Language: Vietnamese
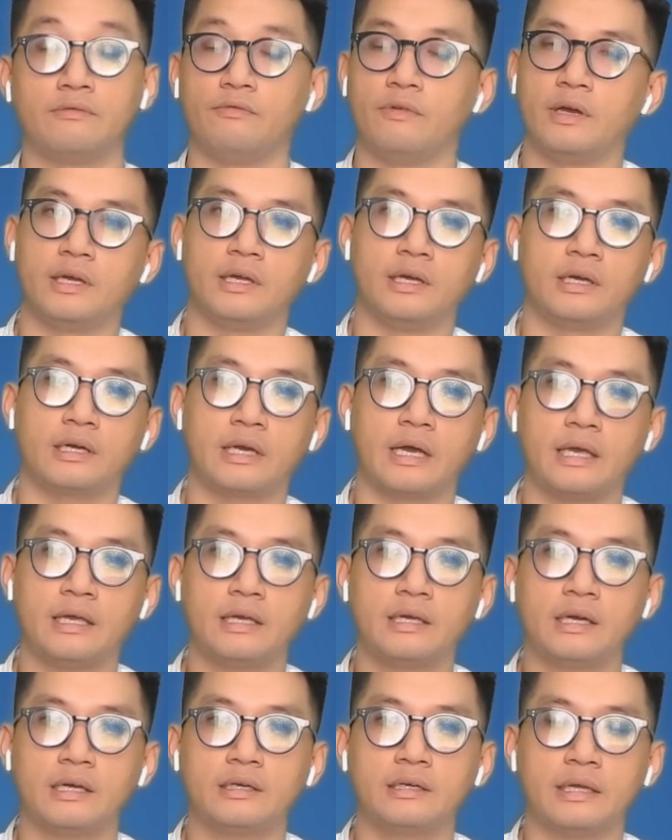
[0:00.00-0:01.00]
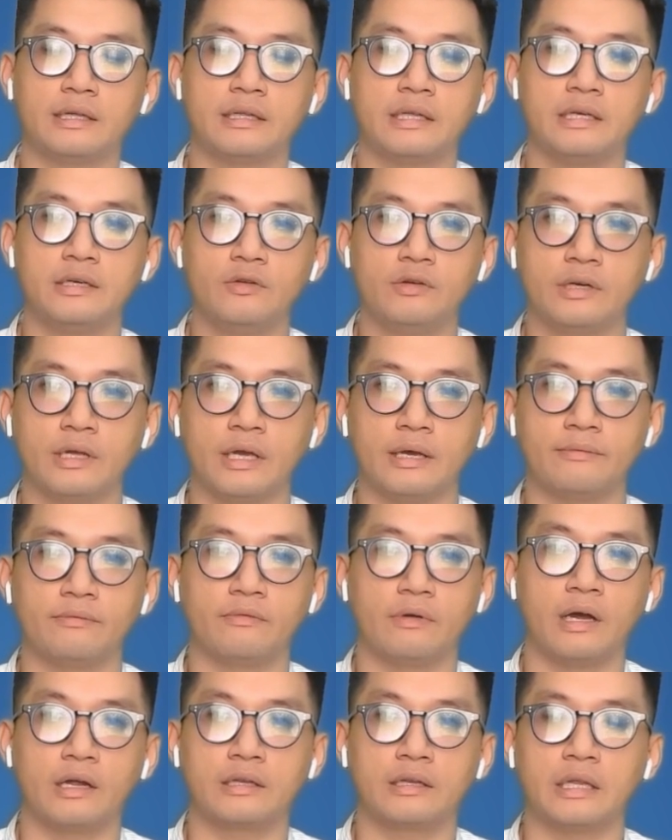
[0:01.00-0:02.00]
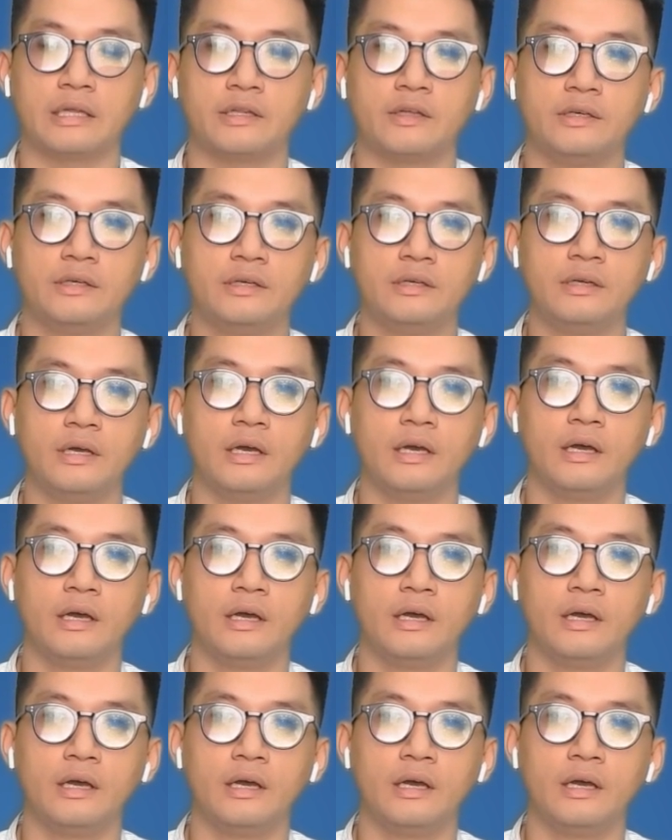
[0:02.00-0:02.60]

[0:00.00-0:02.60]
về cái kênh tài chính doanh nghiệp à, tài chính